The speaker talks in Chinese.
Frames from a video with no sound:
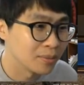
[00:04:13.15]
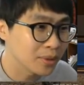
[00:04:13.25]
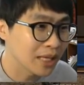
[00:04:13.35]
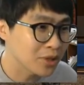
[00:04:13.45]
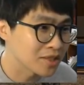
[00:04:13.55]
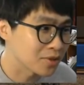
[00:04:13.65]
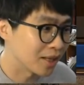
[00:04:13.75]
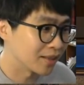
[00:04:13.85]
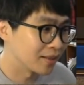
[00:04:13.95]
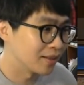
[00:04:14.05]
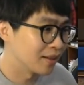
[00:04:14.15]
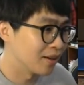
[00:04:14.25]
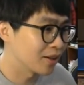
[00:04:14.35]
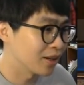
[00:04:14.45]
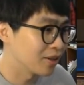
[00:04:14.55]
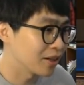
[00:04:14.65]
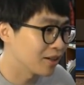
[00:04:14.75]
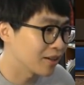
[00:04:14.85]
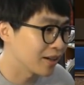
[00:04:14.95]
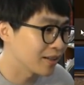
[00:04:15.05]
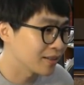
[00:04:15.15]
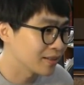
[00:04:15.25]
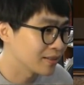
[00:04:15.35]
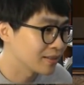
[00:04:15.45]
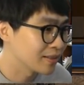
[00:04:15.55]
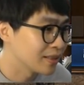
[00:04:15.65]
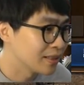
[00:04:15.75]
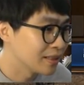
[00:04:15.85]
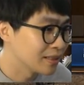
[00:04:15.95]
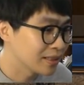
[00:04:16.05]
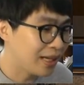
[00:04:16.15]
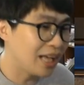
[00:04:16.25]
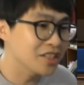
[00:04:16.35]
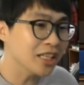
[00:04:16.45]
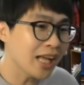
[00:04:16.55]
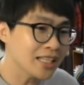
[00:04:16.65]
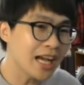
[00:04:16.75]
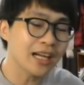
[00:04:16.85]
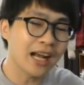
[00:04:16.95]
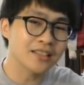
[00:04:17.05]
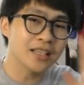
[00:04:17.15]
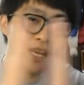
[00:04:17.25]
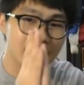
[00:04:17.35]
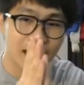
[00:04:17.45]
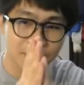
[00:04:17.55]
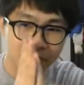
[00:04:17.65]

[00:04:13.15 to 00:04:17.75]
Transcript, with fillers: 不打算转，OK OK OK，感谢大家，感谢大家，